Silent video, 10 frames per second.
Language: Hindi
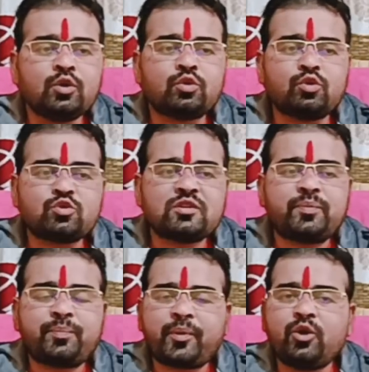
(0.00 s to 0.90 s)
तो दोस्तों इस
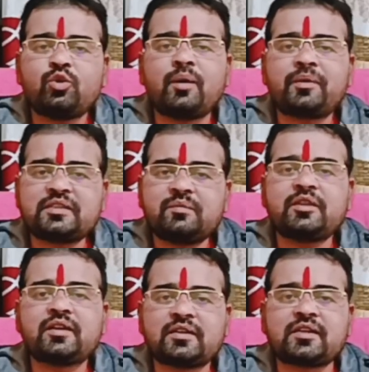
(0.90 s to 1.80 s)
प्रयोग को आप किसी भी
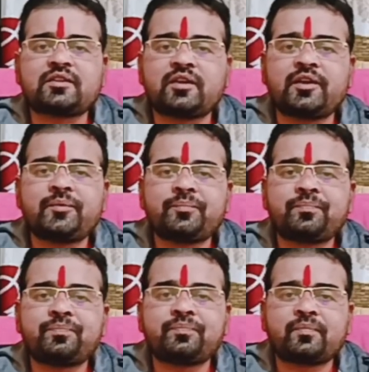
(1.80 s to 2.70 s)
दिन कर सकते हैं
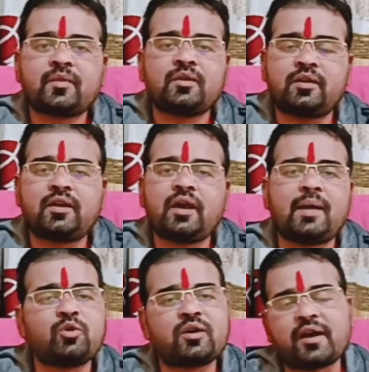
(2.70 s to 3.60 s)
ठीक है
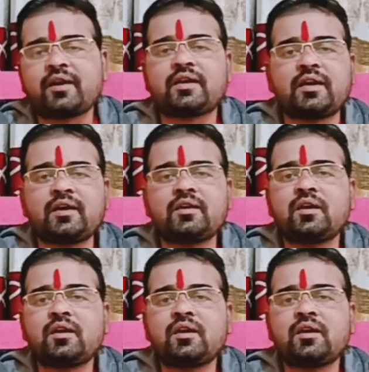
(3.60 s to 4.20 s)
आपको करना क्या है